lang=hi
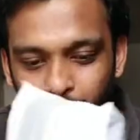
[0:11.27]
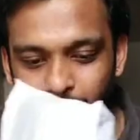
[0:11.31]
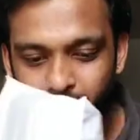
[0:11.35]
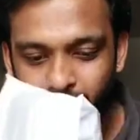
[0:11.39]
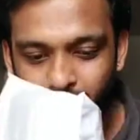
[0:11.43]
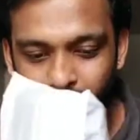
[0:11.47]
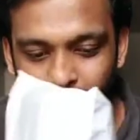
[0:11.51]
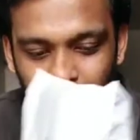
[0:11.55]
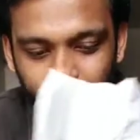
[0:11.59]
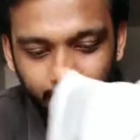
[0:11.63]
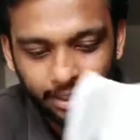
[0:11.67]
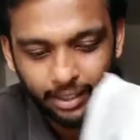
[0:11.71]

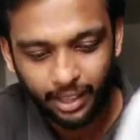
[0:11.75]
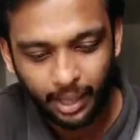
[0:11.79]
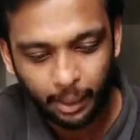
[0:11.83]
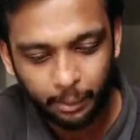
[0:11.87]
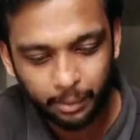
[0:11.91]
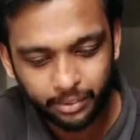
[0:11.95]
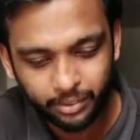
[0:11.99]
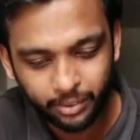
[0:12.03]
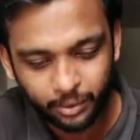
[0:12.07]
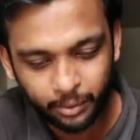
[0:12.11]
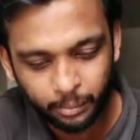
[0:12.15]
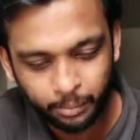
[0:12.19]
मुझे
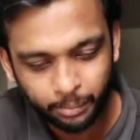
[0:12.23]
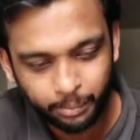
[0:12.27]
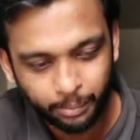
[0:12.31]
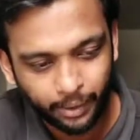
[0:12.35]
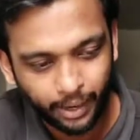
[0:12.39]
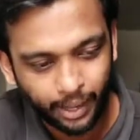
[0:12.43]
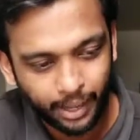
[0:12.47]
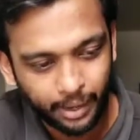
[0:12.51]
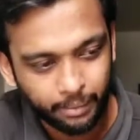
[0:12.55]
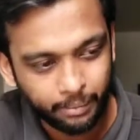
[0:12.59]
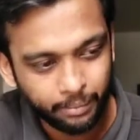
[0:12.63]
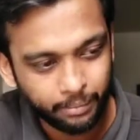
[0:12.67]
अमेज़ोन
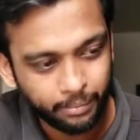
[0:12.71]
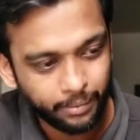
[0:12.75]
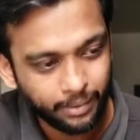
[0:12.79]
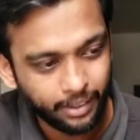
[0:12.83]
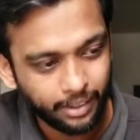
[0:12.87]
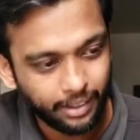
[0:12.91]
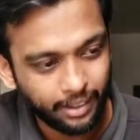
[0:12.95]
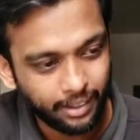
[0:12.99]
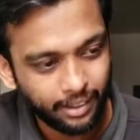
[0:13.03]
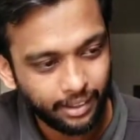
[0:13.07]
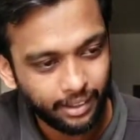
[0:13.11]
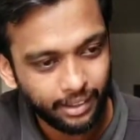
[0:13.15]
प्राइम
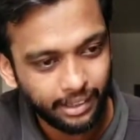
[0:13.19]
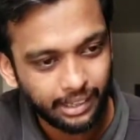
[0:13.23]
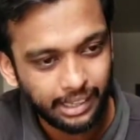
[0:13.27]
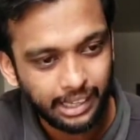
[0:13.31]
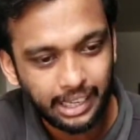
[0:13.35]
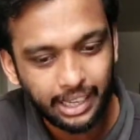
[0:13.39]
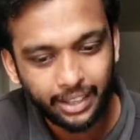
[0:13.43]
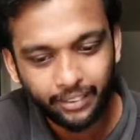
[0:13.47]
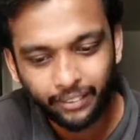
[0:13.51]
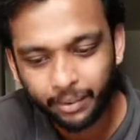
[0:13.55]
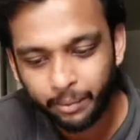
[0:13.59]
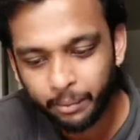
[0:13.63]
की
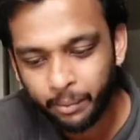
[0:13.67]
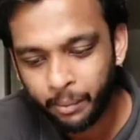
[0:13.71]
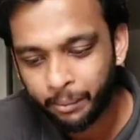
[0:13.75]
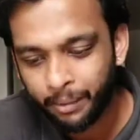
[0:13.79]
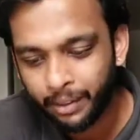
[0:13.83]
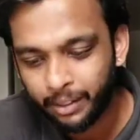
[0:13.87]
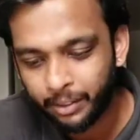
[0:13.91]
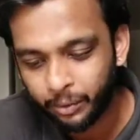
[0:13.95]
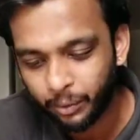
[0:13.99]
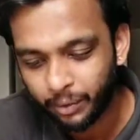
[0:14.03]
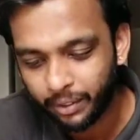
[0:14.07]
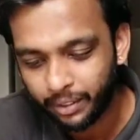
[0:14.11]
डिलीवरी भी
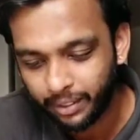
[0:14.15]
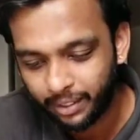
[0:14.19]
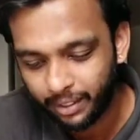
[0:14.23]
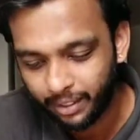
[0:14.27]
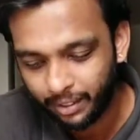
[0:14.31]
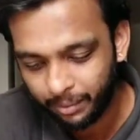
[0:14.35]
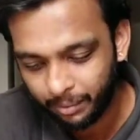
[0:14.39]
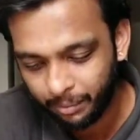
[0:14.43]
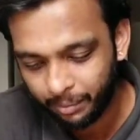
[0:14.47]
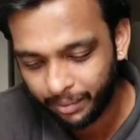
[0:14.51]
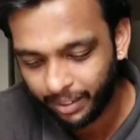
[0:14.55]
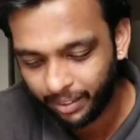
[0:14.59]
मिल चुकी थी
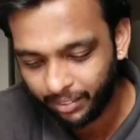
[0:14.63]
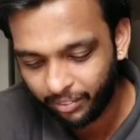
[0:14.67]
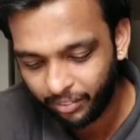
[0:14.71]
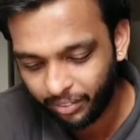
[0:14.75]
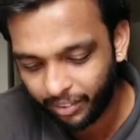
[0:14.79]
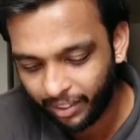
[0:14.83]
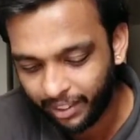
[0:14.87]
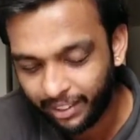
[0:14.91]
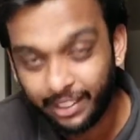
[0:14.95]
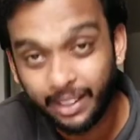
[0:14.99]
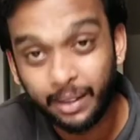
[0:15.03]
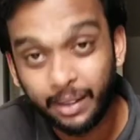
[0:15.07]
मेरे
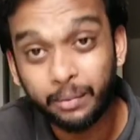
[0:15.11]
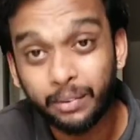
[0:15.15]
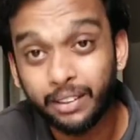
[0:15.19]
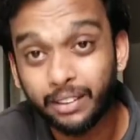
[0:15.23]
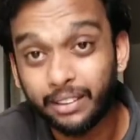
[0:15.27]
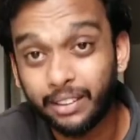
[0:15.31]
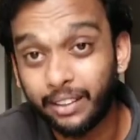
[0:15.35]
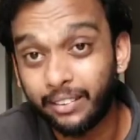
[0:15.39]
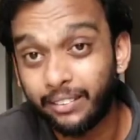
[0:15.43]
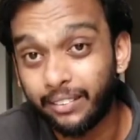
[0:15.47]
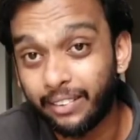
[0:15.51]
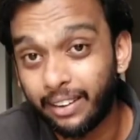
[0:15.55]
फ्रेंड की
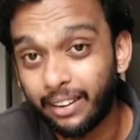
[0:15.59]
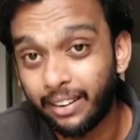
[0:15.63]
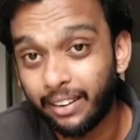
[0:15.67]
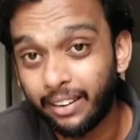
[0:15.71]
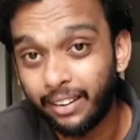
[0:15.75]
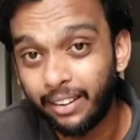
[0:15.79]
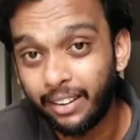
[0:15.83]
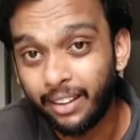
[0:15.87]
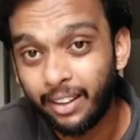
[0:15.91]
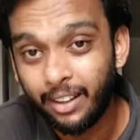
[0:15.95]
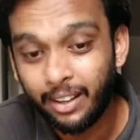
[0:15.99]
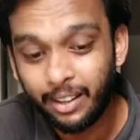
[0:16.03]
मदद के द्वारा
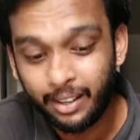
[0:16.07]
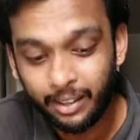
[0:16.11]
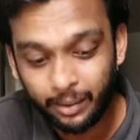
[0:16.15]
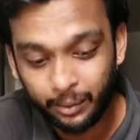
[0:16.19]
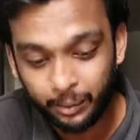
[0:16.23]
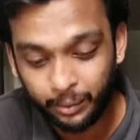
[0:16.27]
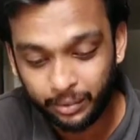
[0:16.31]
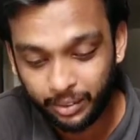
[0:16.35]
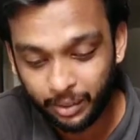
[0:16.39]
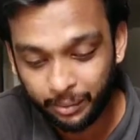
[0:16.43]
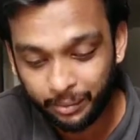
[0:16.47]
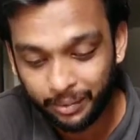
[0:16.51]

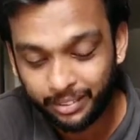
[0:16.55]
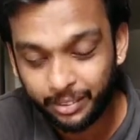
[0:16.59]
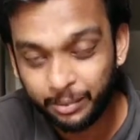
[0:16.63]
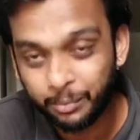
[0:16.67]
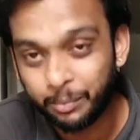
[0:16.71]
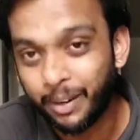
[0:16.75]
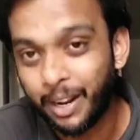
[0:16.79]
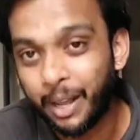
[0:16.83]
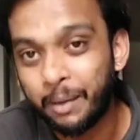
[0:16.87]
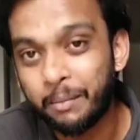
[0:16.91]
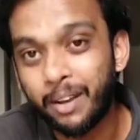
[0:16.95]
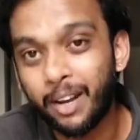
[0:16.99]
उसके पास
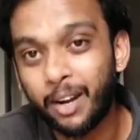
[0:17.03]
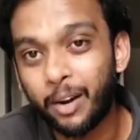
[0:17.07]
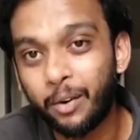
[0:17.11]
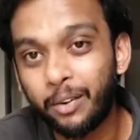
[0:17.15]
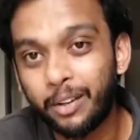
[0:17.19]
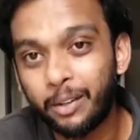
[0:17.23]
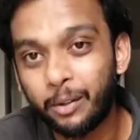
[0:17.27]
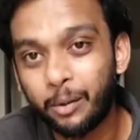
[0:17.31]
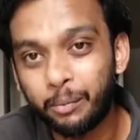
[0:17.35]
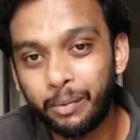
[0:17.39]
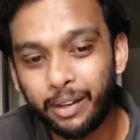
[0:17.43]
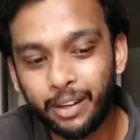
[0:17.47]
प्राइम अकाउंट
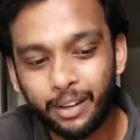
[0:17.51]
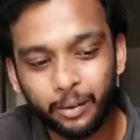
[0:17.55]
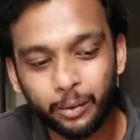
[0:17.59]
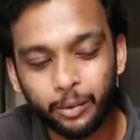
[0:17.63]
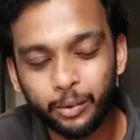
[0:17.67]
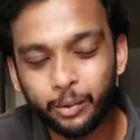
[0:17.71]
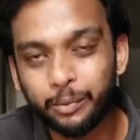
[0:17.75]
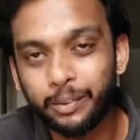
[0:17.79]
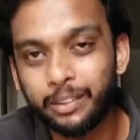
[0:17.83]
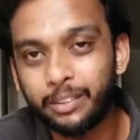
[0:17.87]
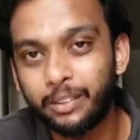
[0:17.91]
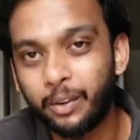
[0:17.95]
है तो मैंने
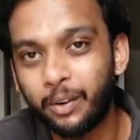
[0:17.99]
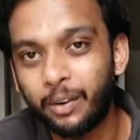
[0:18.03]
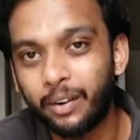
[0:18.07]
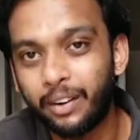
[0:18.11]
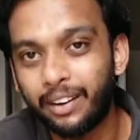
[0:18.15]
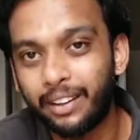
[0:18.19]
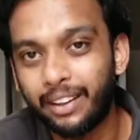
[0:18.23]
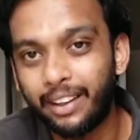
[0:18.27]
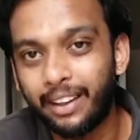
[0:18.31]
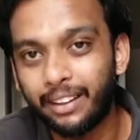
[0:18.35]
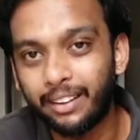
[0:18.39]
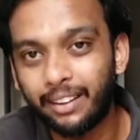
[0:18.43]
उस पर से ऑर्डर
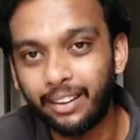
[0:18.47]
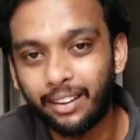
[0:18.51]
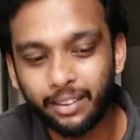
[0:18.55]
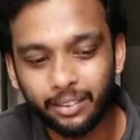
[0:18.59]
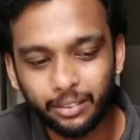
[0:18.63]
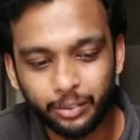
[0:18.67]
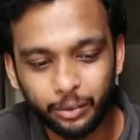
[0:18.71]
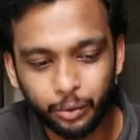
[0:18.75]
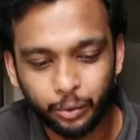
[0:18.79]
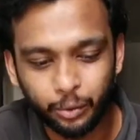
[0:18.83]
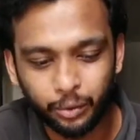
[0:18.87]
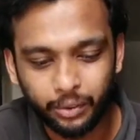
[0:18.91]
किया था
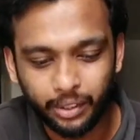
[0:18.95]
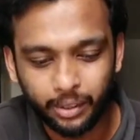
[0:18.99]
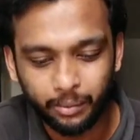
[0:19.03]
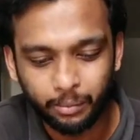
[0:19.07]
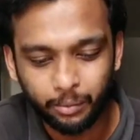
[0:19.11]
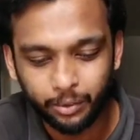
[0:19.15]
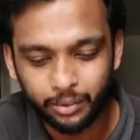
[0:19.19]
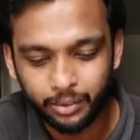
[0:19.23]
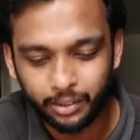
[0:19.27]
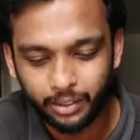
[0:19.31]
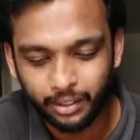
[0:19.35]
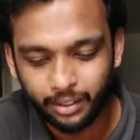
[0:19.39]
जो कि
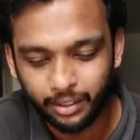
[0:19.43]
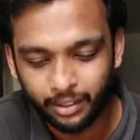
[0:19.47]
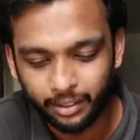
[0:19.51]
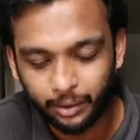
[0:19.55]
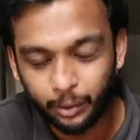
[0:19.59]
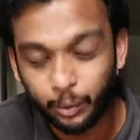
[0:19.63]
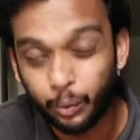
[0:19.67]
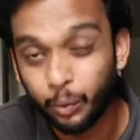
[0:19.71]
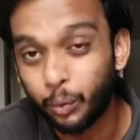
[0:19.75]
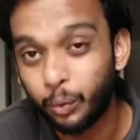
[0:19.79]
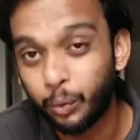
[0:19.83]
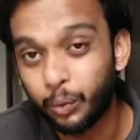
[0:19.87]
मुझे
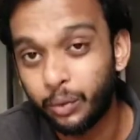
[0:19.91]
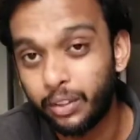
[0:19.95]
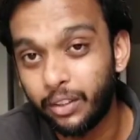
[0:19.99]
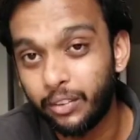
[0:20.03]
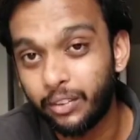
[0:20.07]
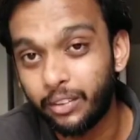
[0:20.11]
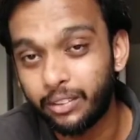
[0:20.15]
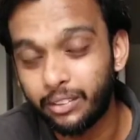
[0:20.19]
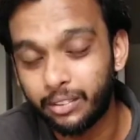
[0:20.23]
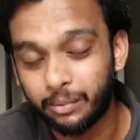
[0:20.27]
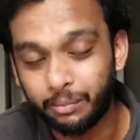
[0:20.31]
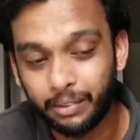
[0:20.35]
दो
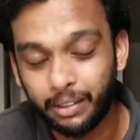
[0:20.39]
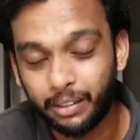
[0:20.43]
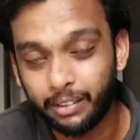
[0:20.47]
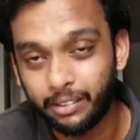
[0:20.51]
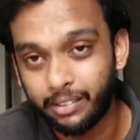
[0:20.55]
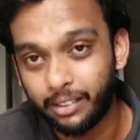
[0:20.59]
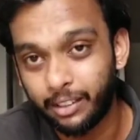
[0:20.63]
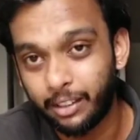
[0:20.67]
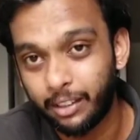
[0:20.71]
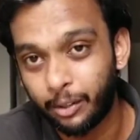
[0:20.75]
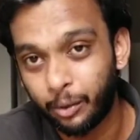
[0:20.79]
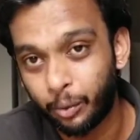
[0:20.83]
दिवस मीन
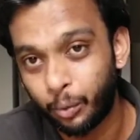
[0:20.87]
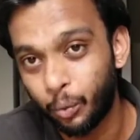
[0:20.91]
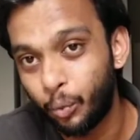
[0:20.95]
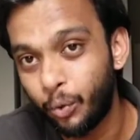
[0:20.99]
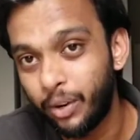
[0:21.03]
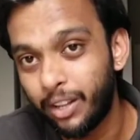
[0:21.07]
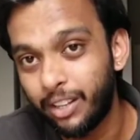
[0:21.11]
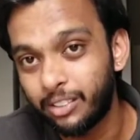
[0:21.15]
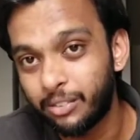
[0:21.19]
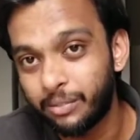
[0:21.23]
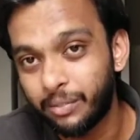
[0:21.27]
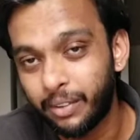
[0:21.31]
से टू
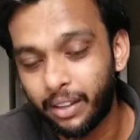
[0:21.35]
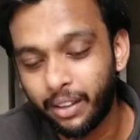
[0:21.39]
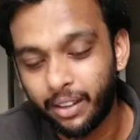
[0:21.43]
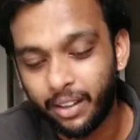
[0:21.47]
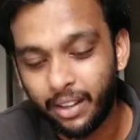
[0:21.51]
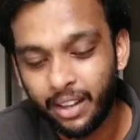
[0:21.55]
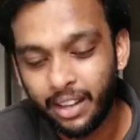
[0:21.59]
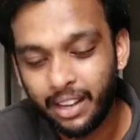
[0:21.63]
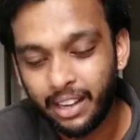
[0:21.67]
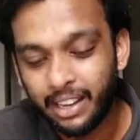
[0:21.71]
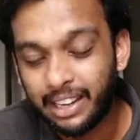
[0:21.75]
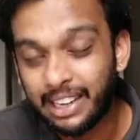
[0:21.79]
डेज़ में
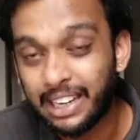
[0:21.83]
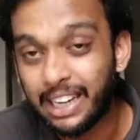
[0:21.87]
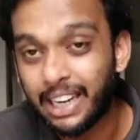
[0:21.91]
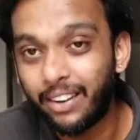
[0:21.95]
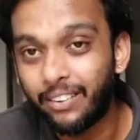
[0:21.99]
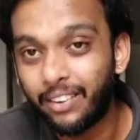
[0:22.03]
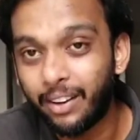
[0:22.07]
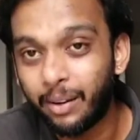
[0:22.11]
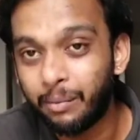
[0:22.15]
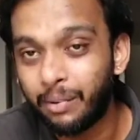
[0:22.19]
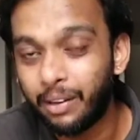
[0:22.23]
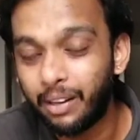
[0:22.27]

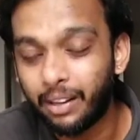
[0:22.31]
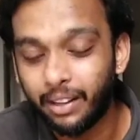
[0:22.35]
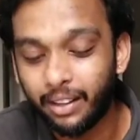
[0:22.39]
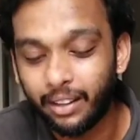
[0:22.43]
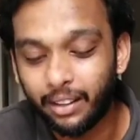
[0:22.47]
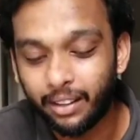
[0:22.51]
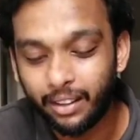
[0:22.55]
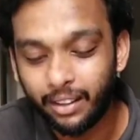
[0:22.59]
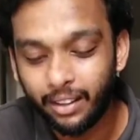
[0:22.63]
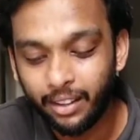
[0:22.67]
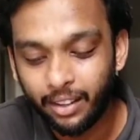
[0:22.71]
डिलीवरी मिल गई